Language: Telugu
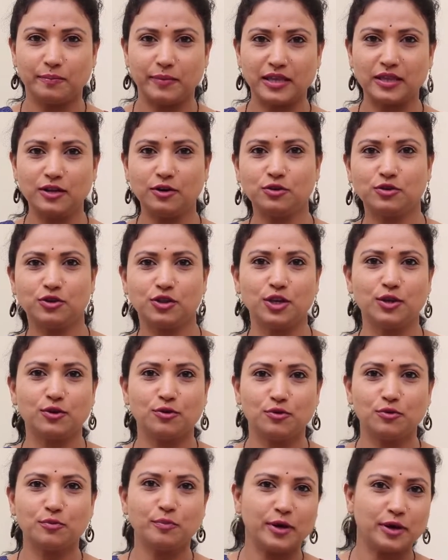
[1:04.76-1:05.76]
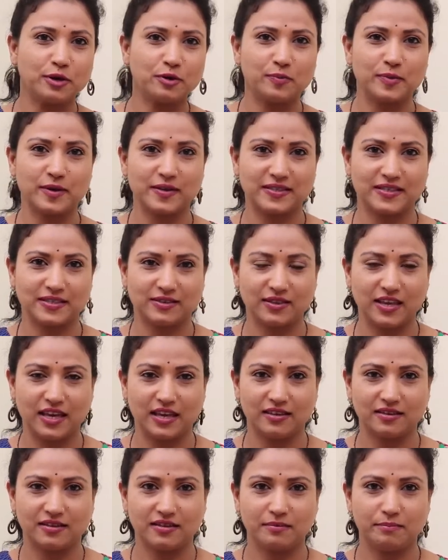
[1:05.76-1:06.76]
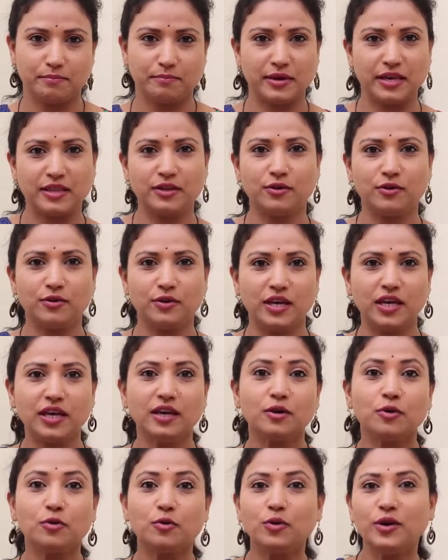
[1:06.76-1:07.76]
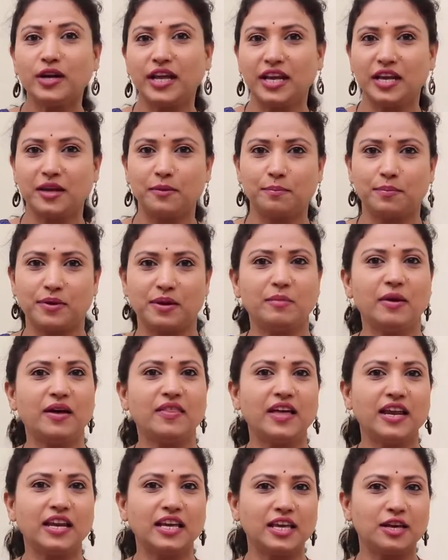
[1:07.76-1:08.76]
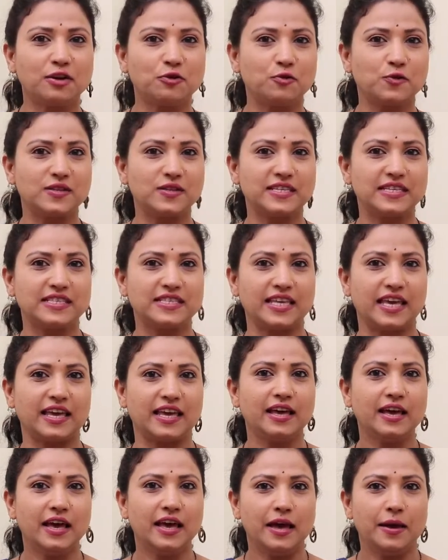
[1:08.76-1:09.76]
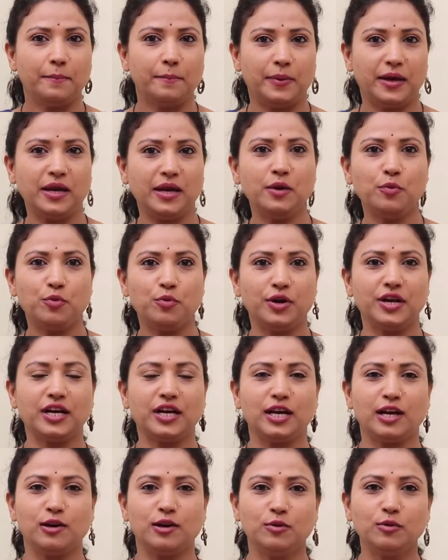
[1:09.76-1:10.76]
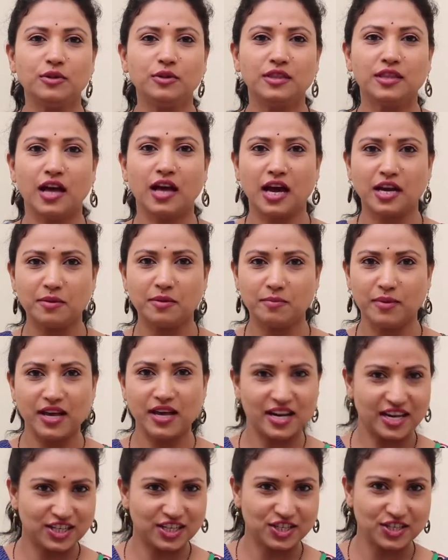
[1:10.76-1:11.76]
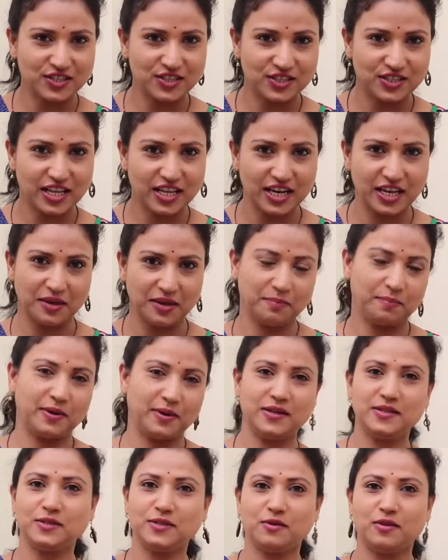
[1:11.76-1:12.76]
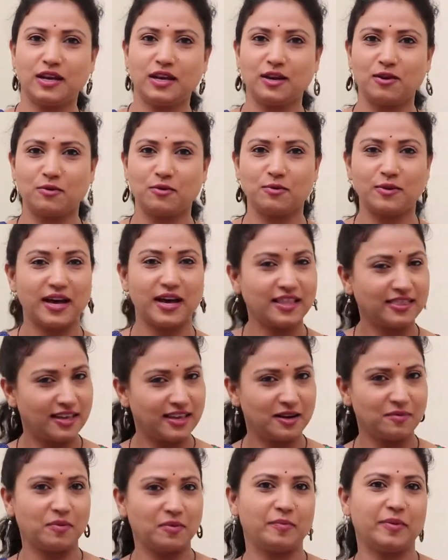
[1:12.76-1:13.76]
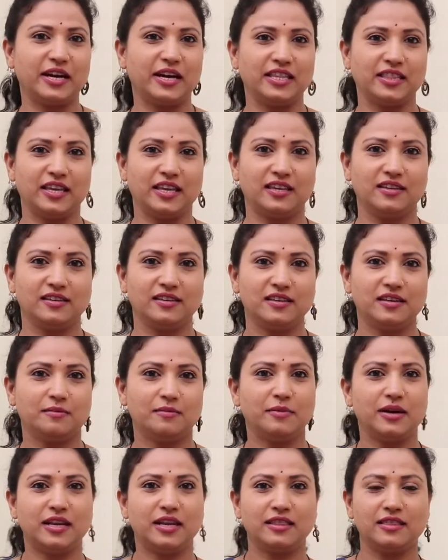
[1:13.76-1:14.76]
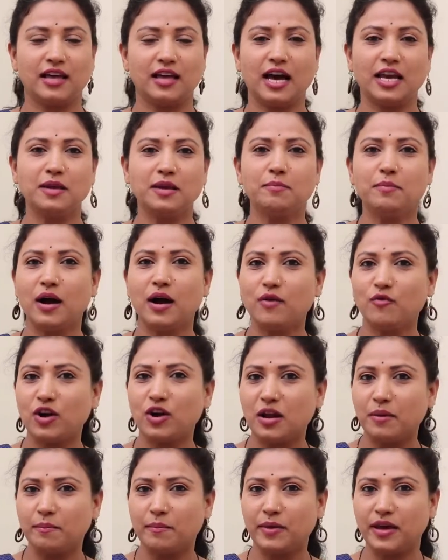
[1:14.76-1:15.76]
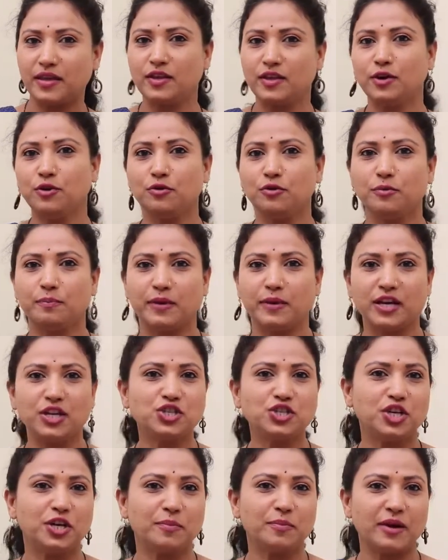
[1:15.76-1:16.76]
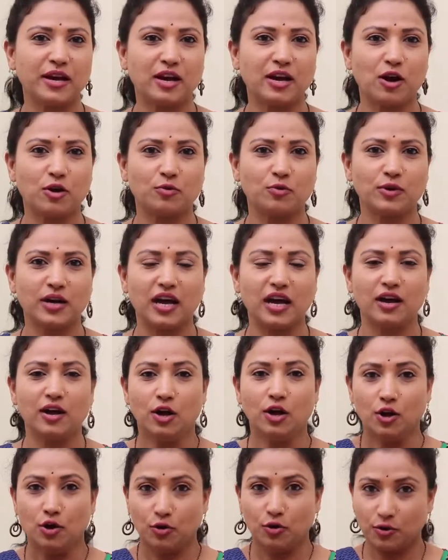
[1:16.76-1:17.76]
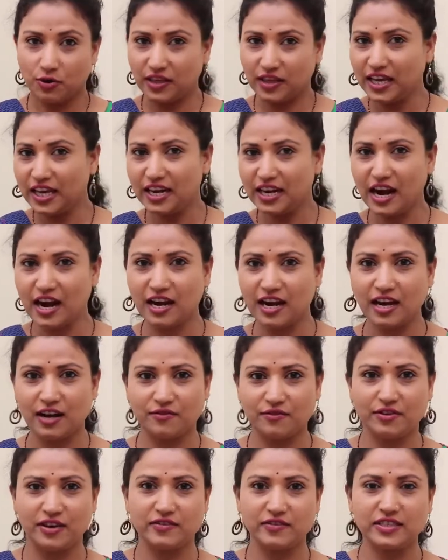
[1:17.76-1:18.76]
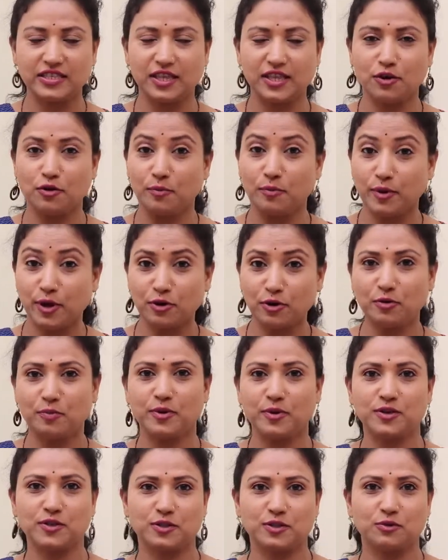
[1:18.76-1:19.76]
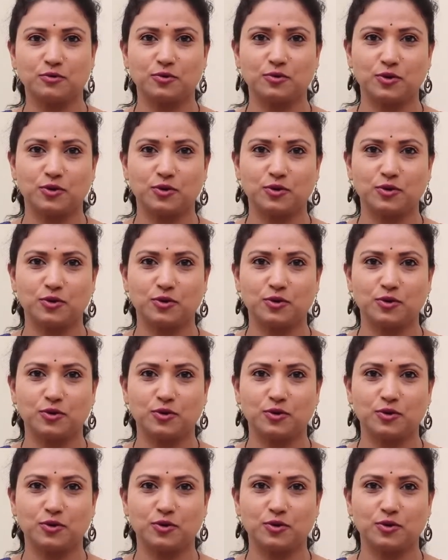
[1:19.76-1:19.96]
మెదడు తీరును మెరుగుపరుస్తుంది మెదడుని గుండెని ప్రమాదానికి గురిచేసే బొడిక్కలను దానిమ్మ రక్షిస్తుందని పరిశోధనలో కూడా తెలుపబడింది మరి దానిమ్మ వాళ్ళ మెదడును పనిచేయడమే కాకుండా హృదయ నాళాల వ్యవస్థను మెరుగుపరుస్తూ